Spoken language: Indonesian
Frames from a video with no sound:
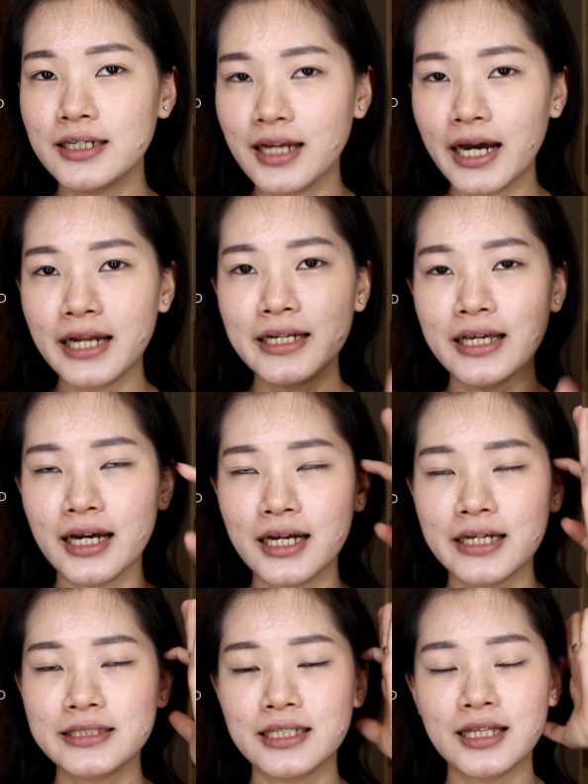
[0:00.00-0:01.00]
dan
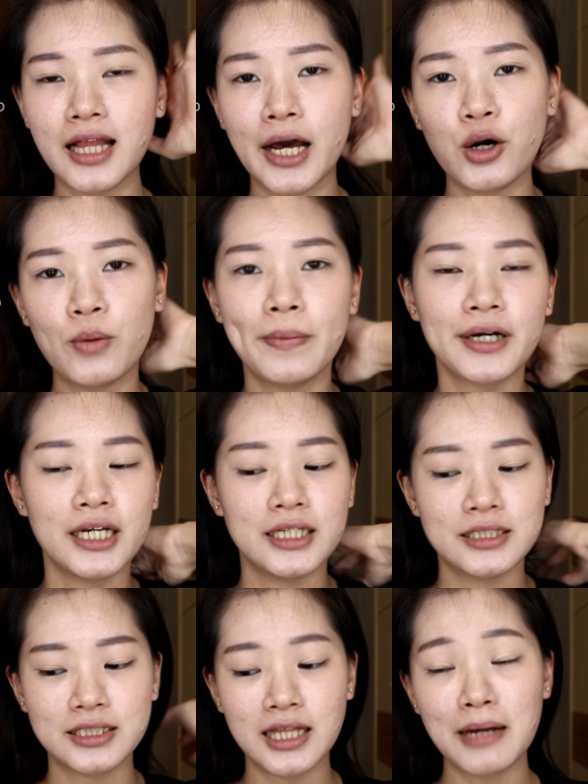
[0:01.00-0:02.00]
ya setelah aku
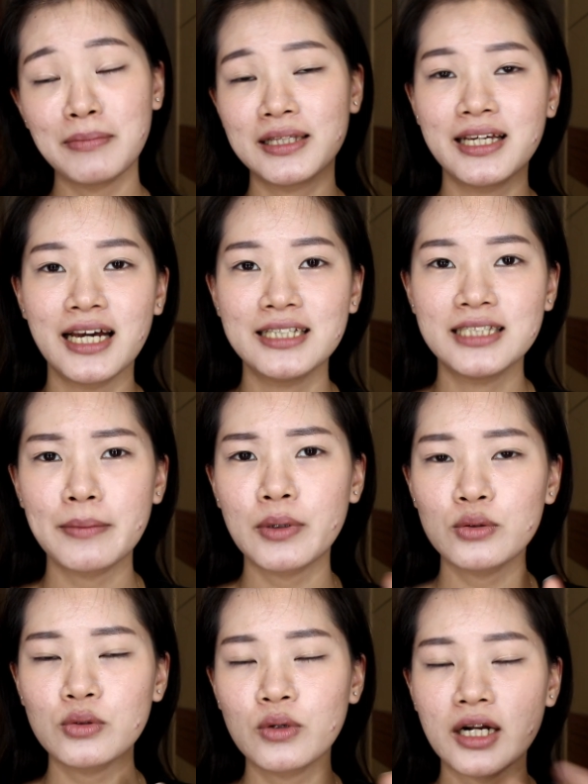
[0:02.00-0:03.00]
pakai selama 3 jam
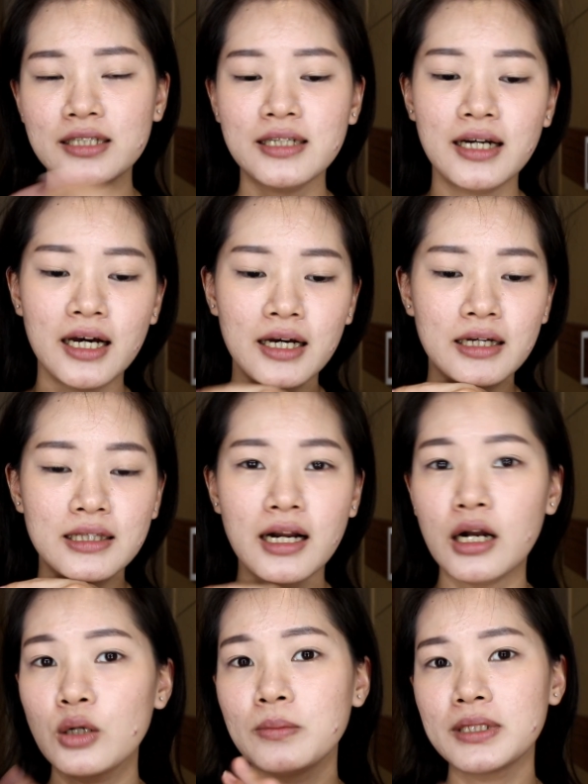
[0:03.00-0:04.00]
aku tuh ngerasa nggak
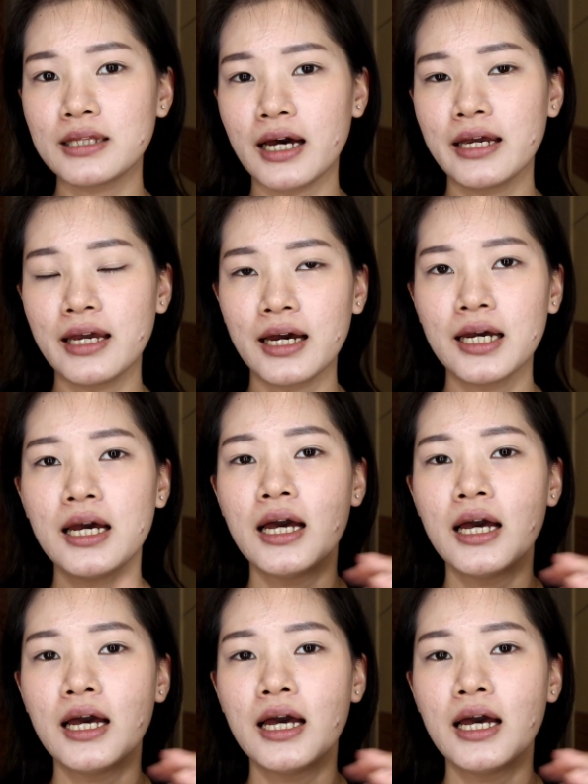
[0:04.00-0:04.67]
terlalu betah ya